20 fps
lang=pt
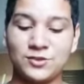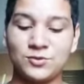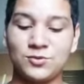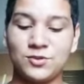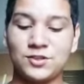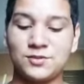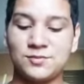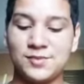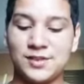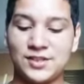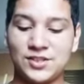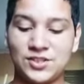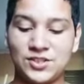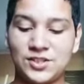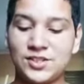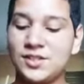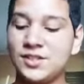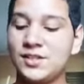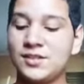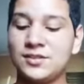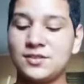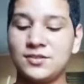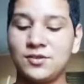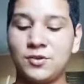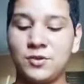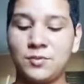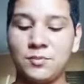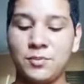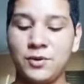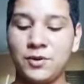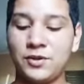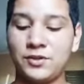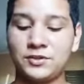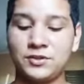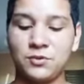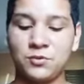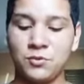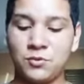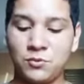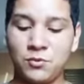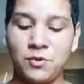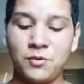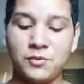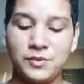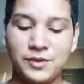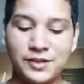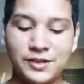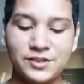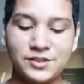não importa o quão grandes sejam.